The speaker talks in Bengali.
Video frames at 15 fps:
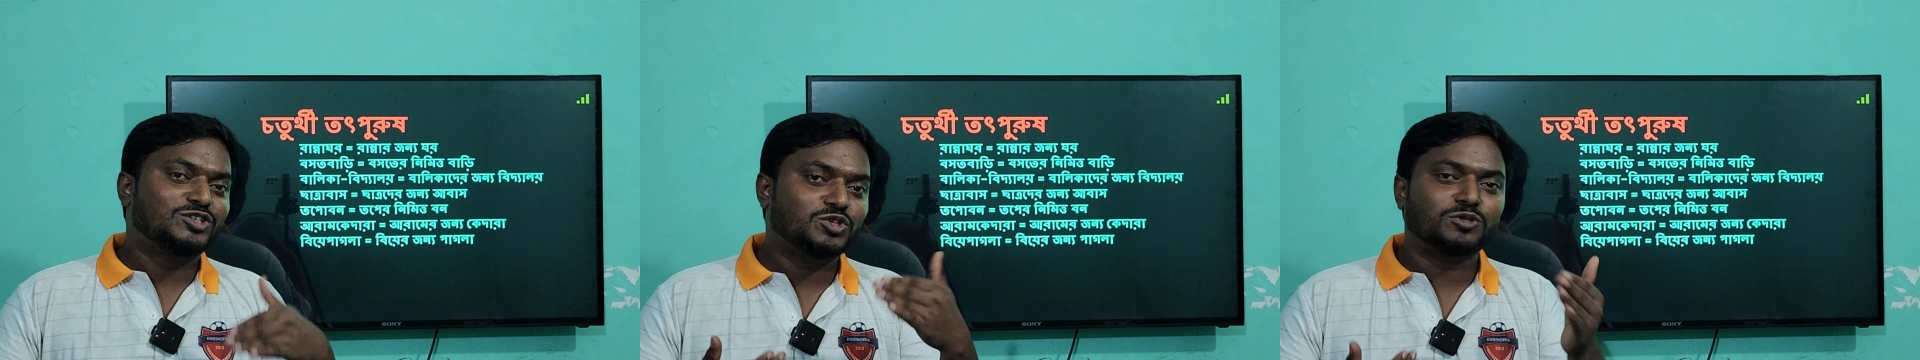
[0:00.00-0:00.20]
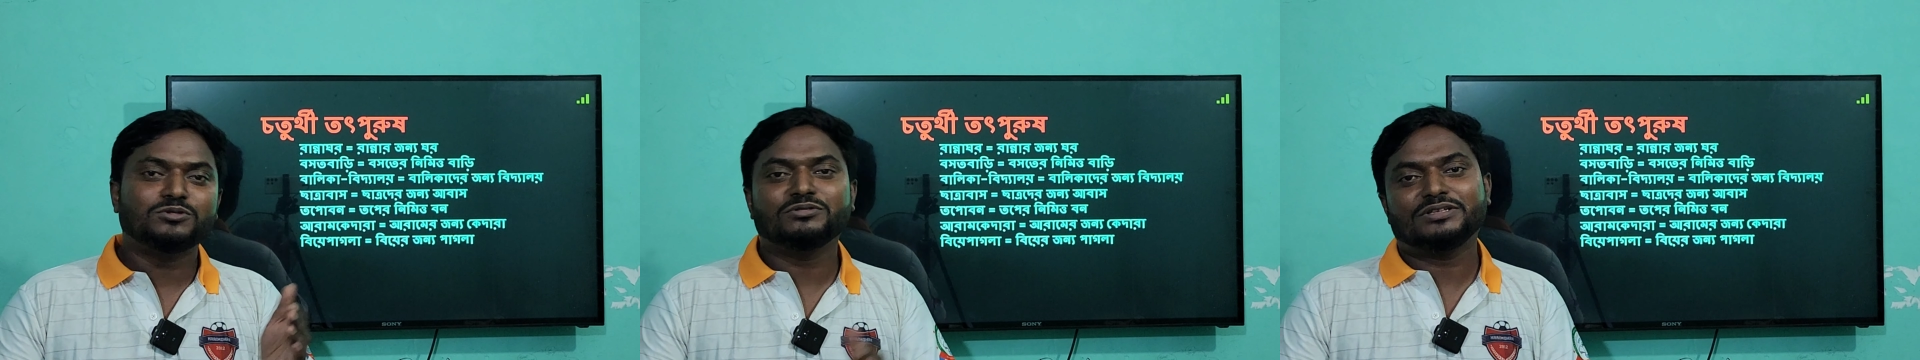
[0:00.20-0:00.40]

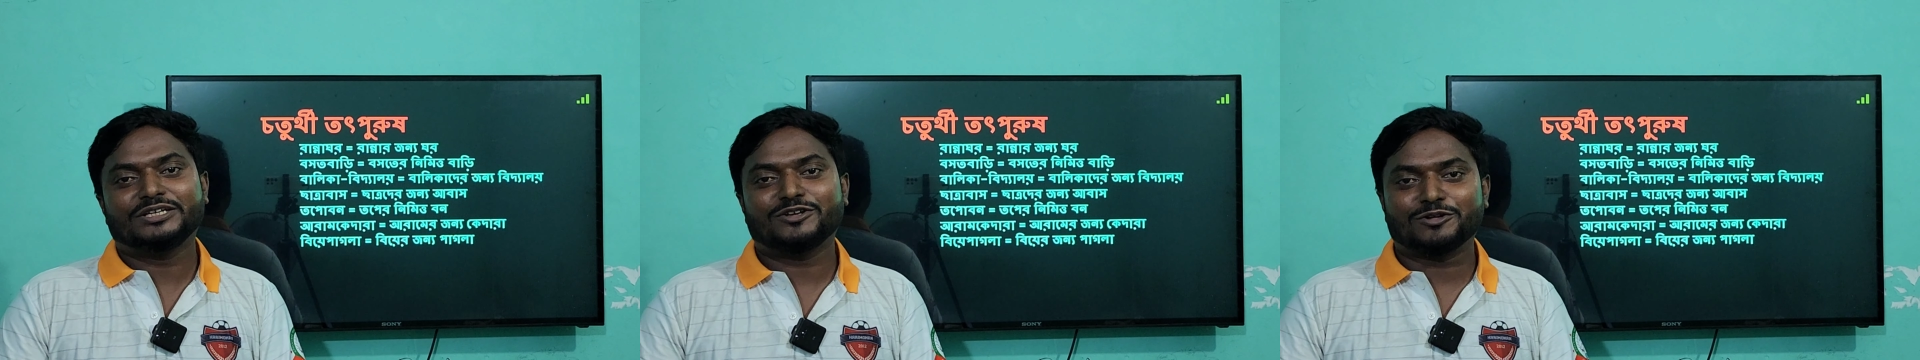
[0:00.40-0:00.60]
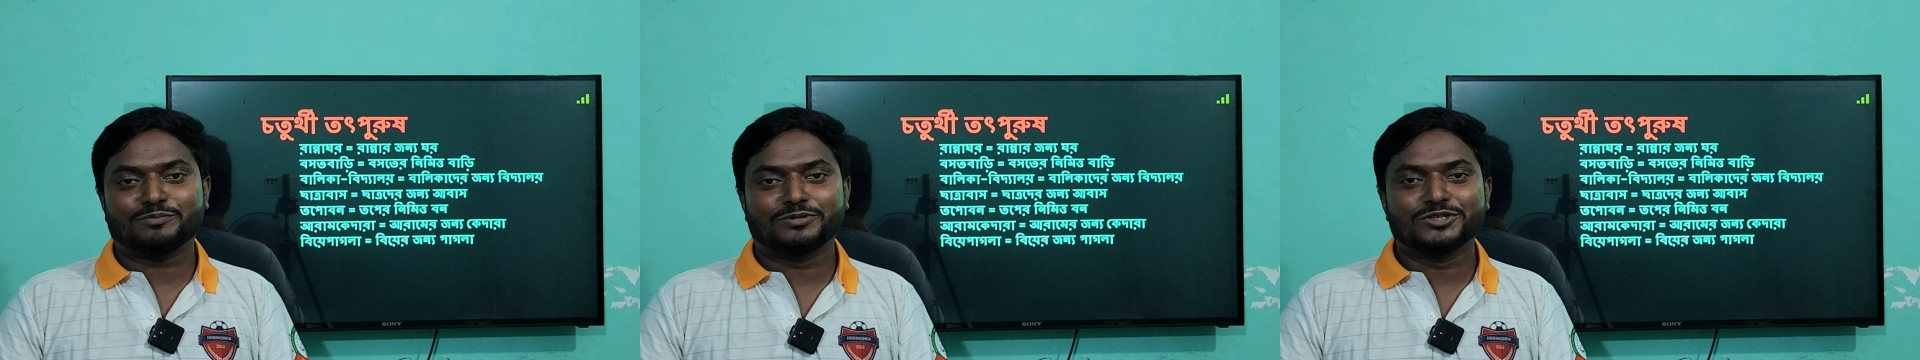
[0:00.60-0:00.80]
চতুর্থী
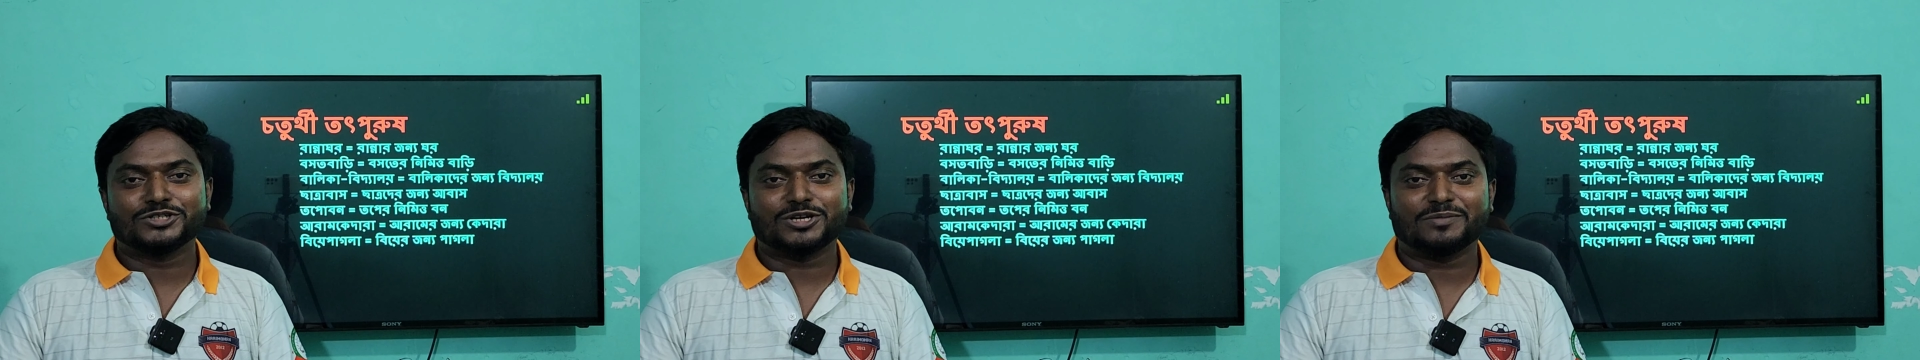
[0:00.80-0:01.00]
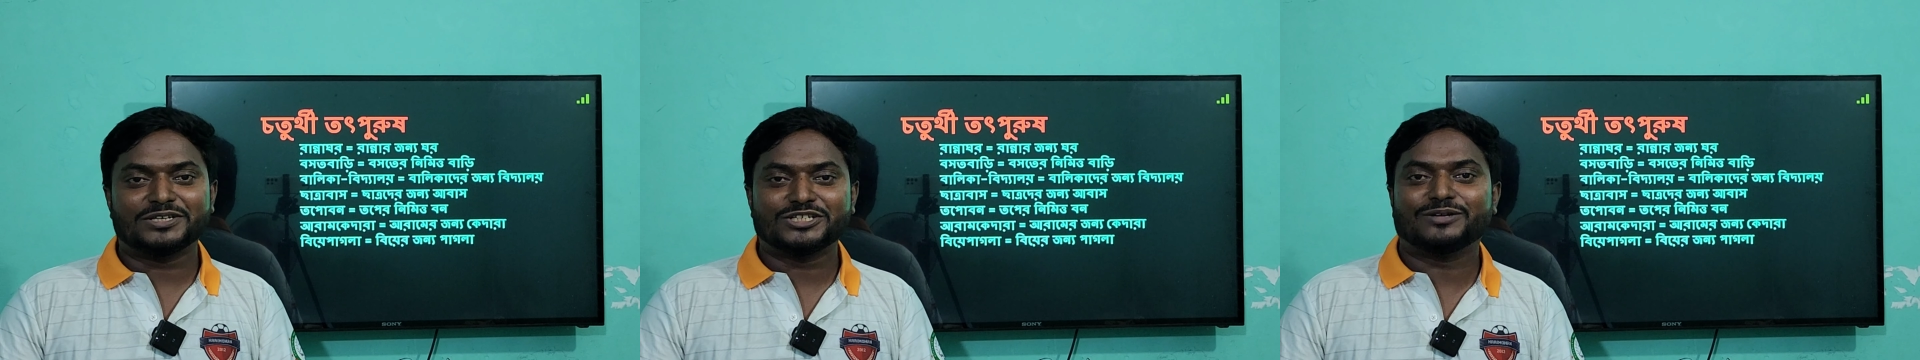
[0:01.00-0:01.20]
তৎপুরুষ
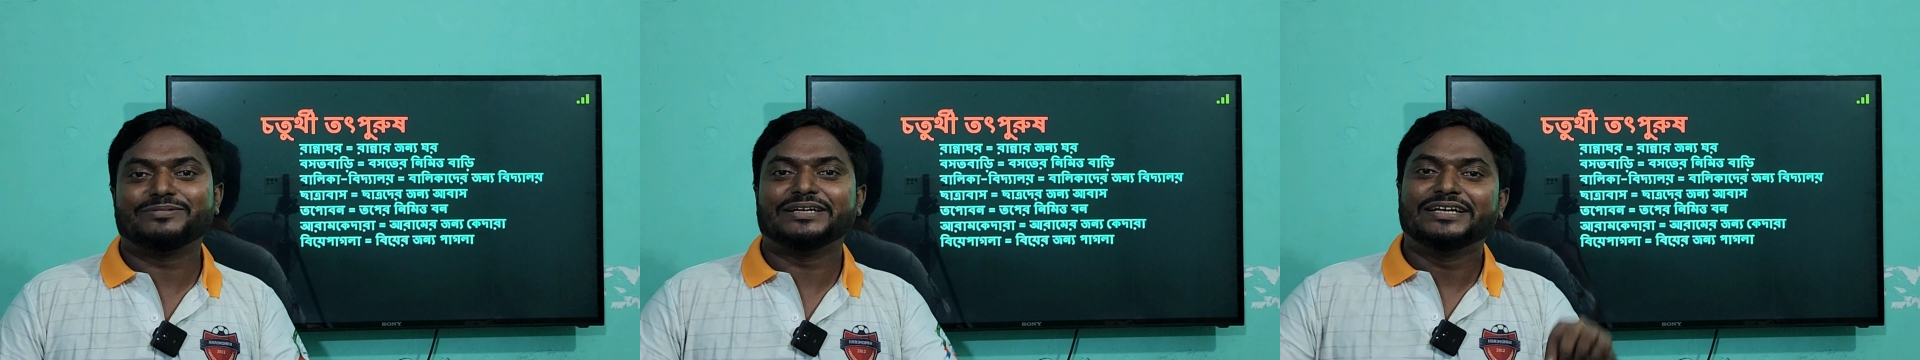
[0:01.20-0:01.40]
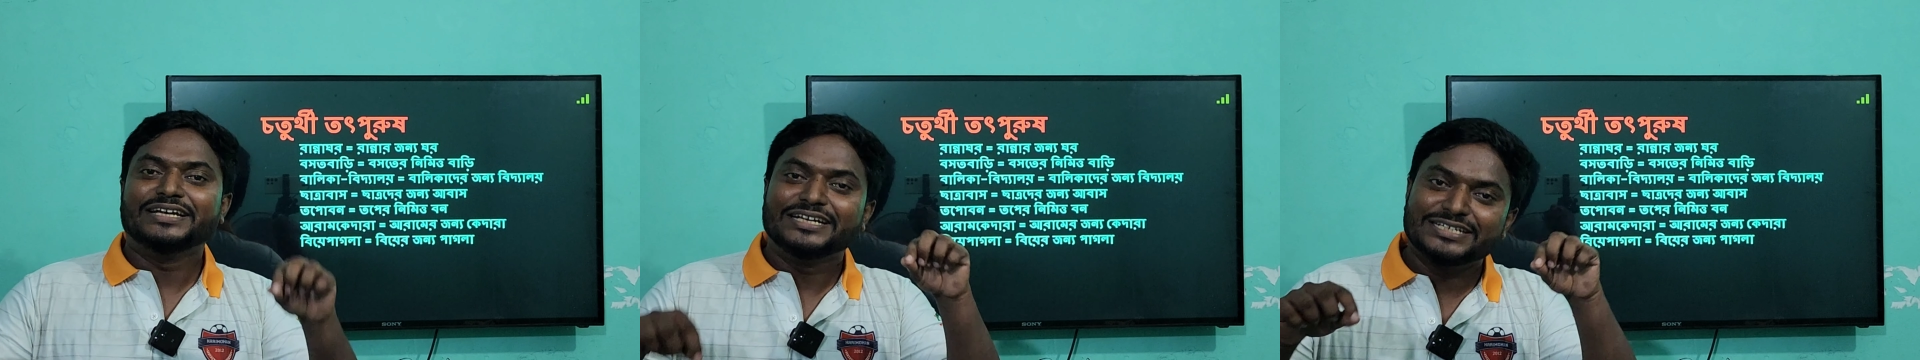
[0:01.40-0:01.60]
সমাস হবে